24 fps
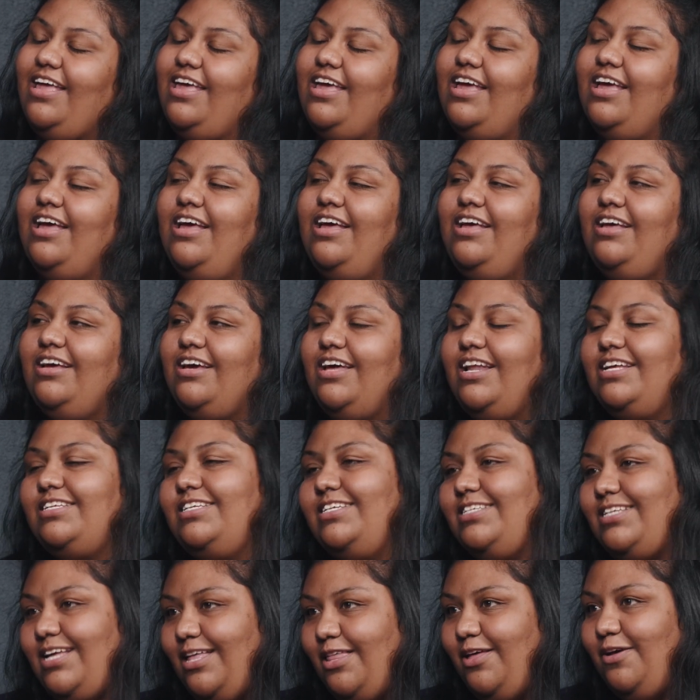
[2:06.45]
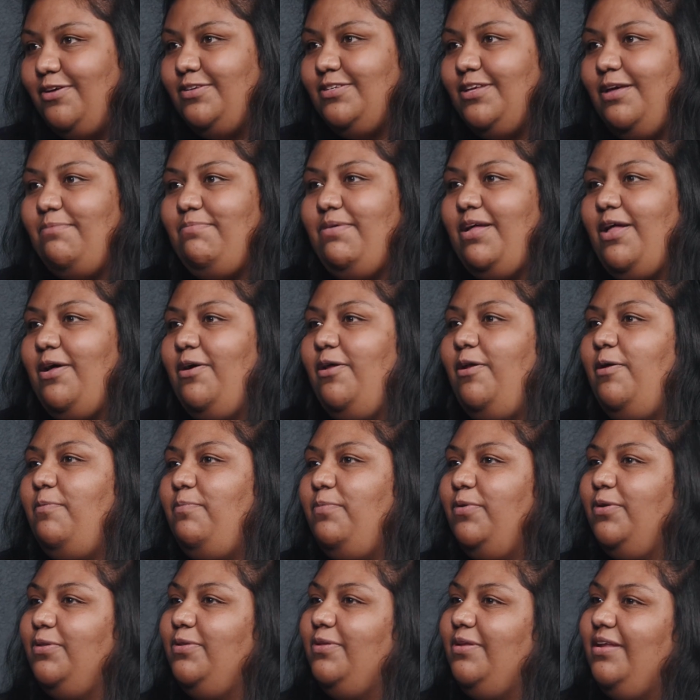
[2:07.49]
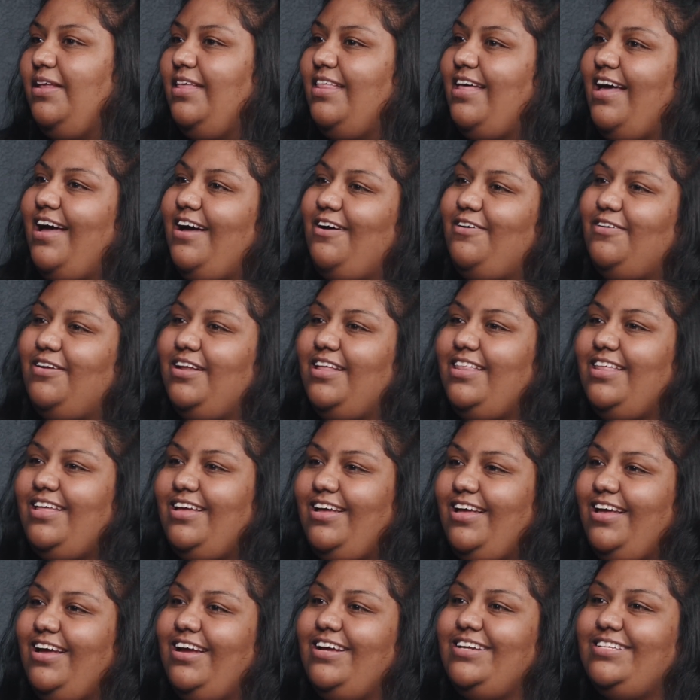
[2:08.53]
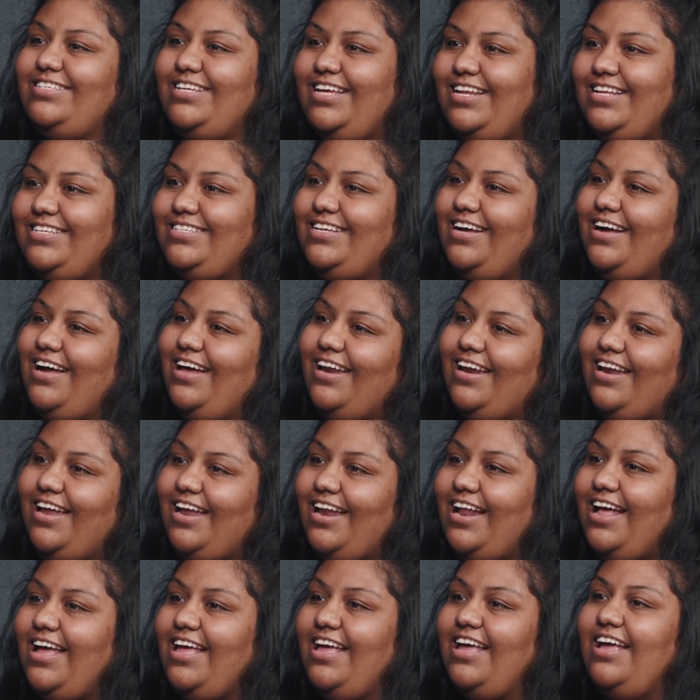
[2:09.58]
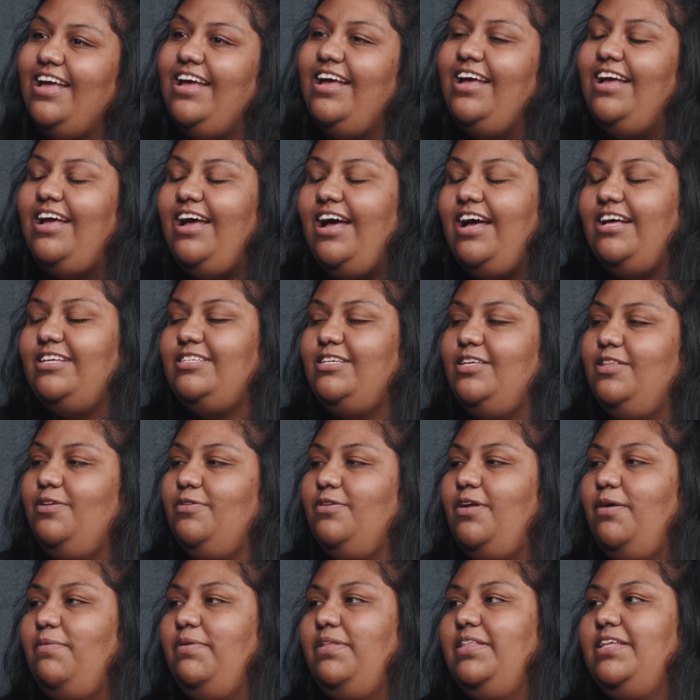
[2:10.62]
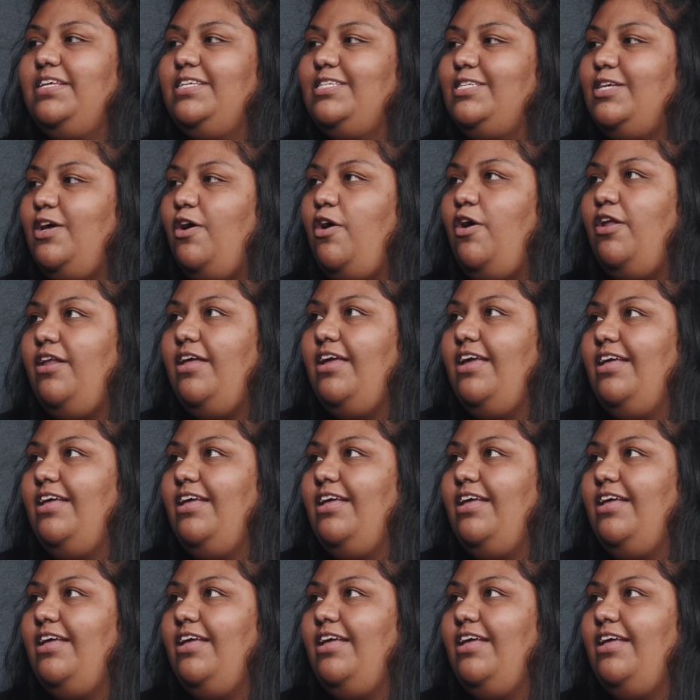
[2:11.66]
Y gracias a Dios que me ha dado la oportunidad ahora de ejercer esa carrera y ha sido una bendición.